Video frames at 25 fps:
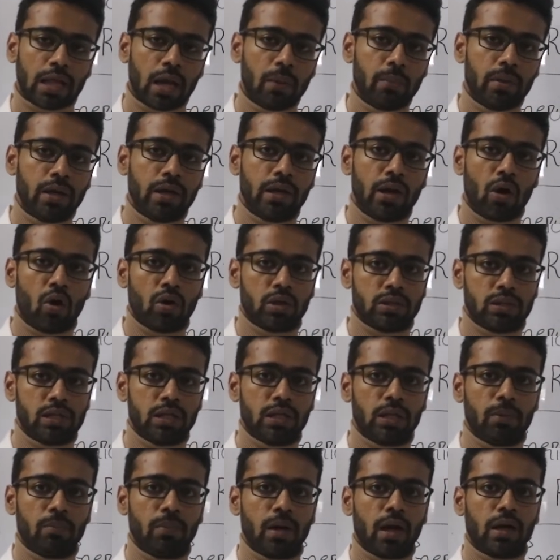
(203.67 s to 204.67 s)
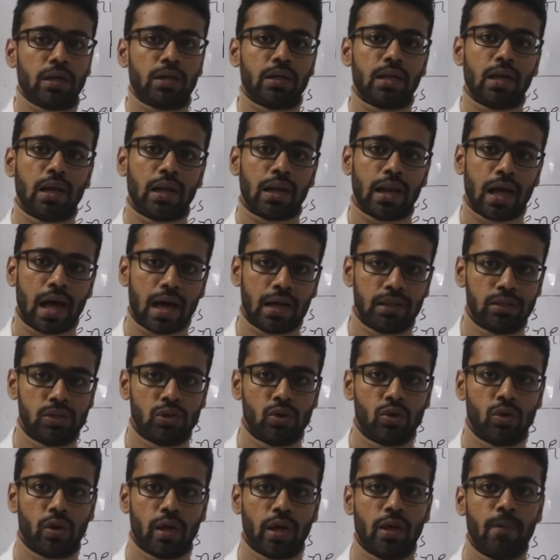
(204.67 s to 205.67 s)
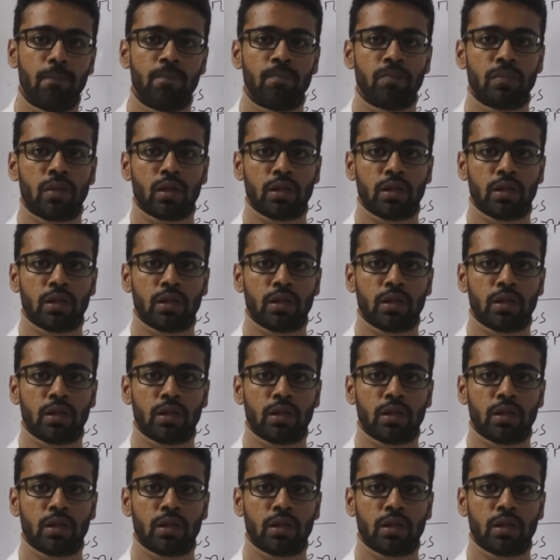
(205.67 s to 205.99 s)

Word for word: তার মানে অক্সিজেনেটেড ব্লাডটা লাংস হয়ে